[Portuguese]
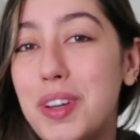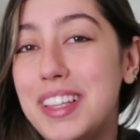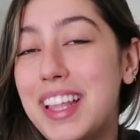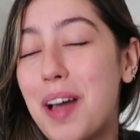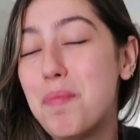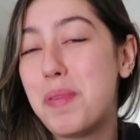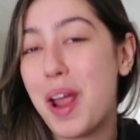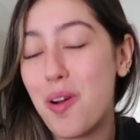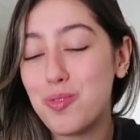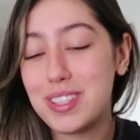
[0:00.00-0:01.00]
doida
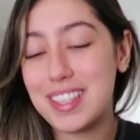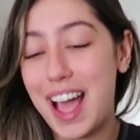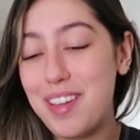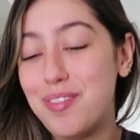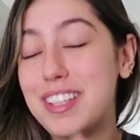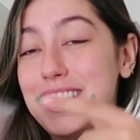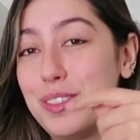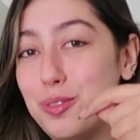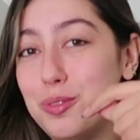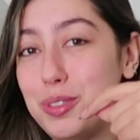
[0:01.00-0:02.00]
pra usar e
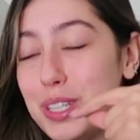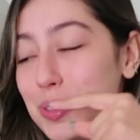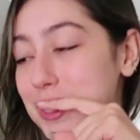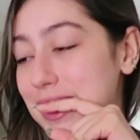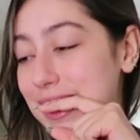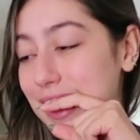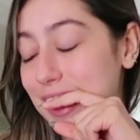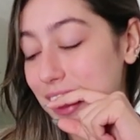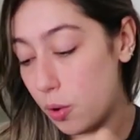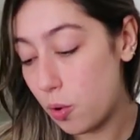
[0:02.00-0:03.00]
fazer um look com isso
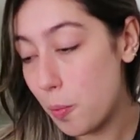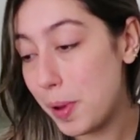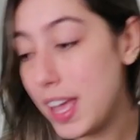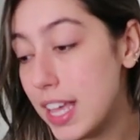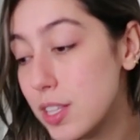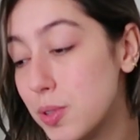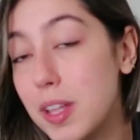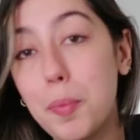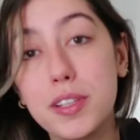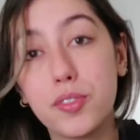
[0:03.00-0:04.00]
aqui. Então eu comprei isso e
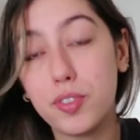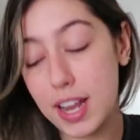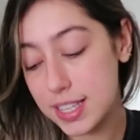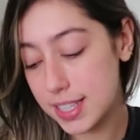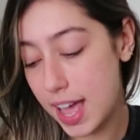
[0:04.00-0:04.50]
depois eu fui na